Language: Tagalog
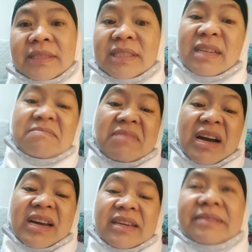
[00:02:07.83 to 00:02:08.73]

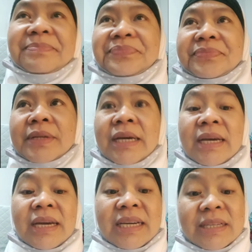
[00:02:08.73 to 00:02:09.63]
Standby.
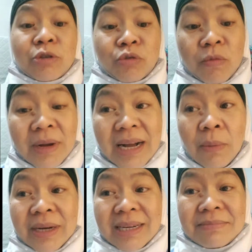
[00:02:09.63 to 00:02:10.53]
Eh, gusto kong
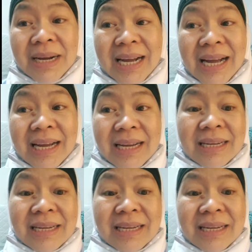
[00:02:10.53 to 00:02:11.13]
maggawa ng mga